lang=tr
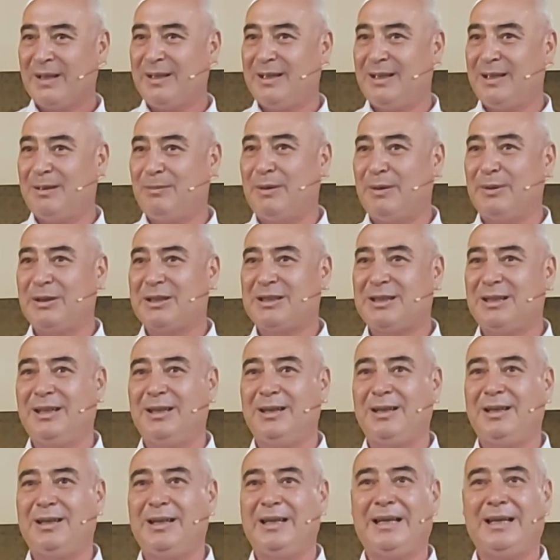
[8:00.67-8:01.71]
e,
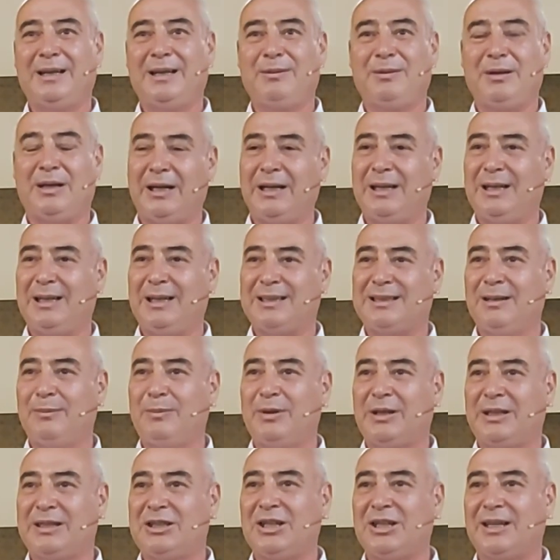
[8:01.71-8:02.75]
babasına eğer ailesine
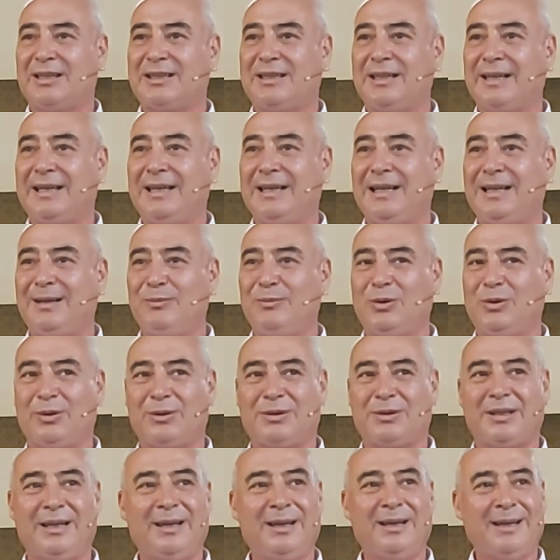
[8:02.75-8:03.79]
bakacaksa
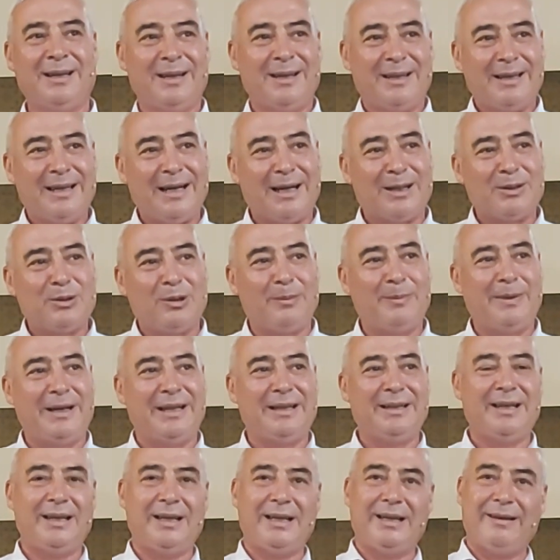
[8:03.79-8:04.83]
gelemiyorsa ya diyor
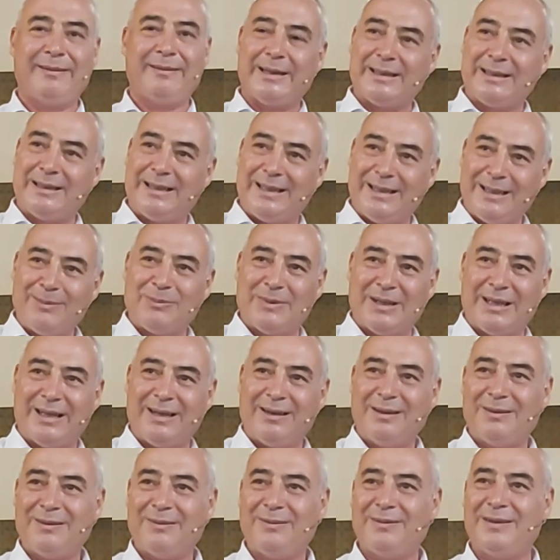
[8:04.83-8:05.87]
ben de eve gideyim
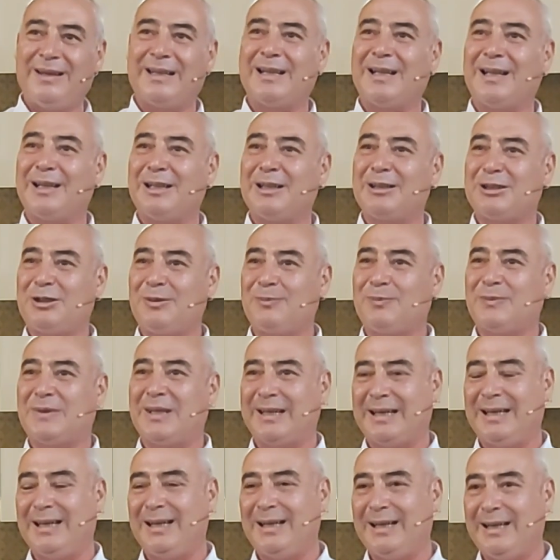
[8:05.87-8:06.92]
de vedalaşıp
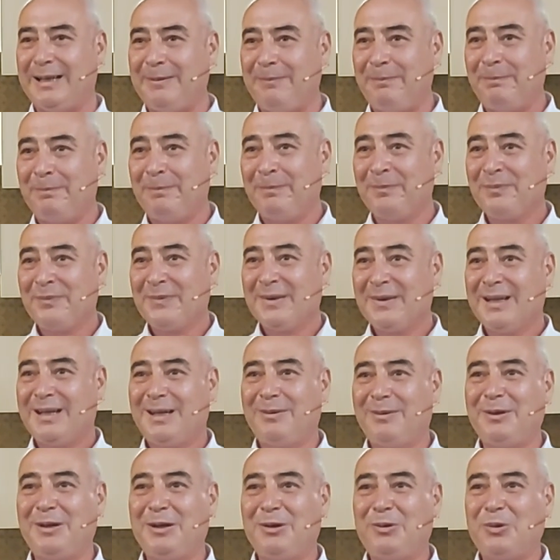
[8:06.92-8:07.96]
da geleyim
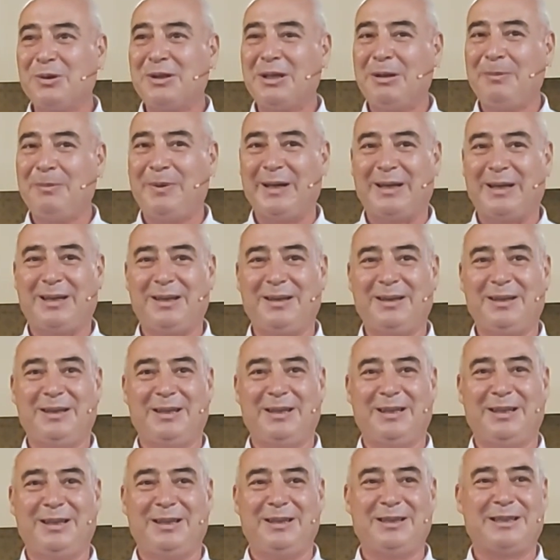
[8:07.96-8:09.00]
ama o da pek
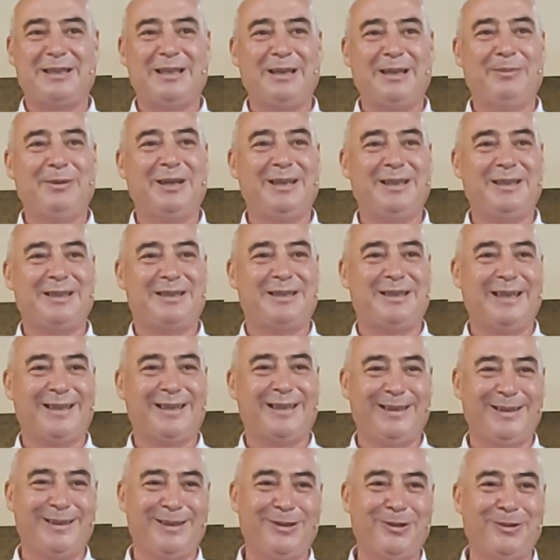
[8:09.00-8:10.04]
e, izlemeye
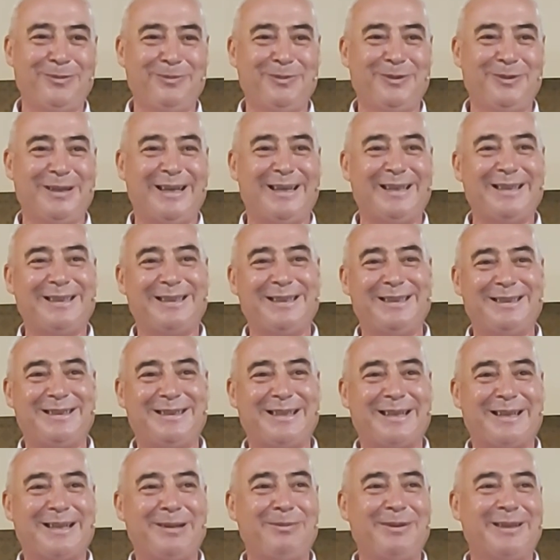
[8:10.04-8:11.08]
istekli görünmüyor. Yani
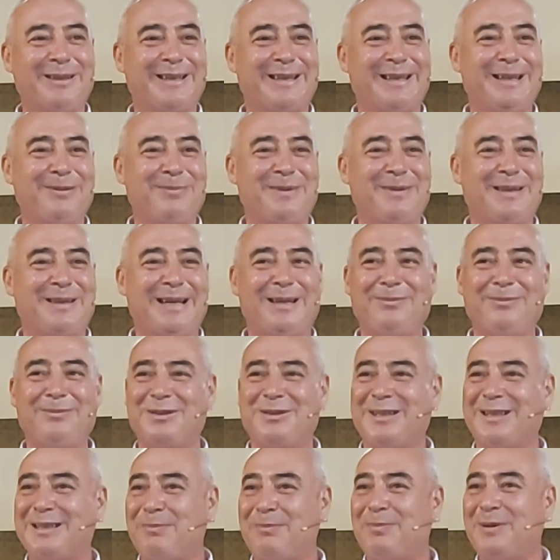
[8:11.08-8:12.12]
gidecek ama gelip
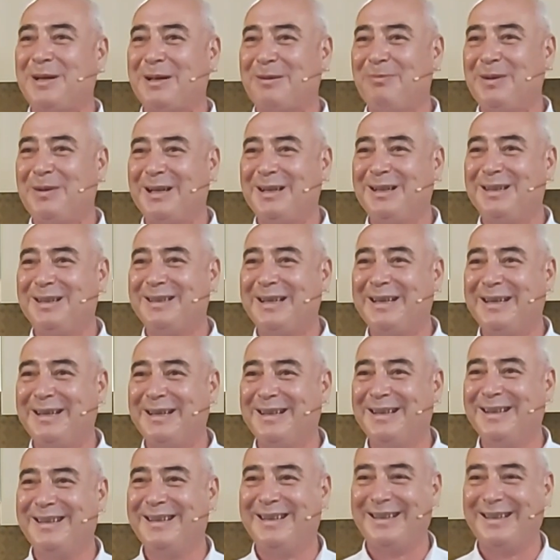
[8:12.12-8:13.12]
gelmeyeceği de pek belli değil.